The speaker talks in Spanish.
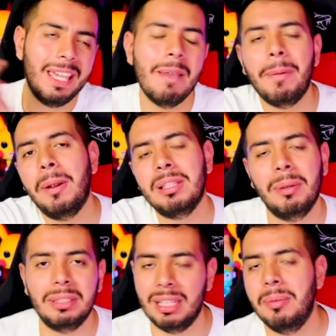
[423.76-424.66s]
Y por
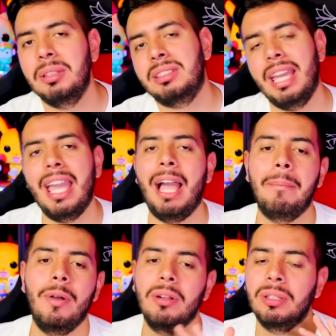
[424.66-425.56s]
último tenemos que
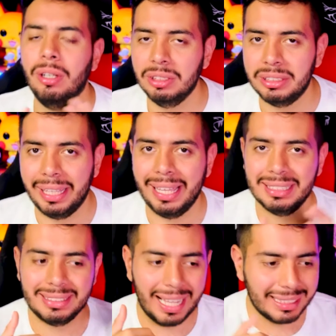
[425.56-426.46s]
Among Us
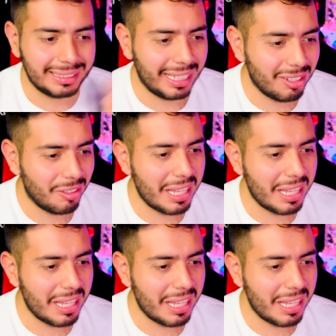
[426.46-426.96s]
está siendo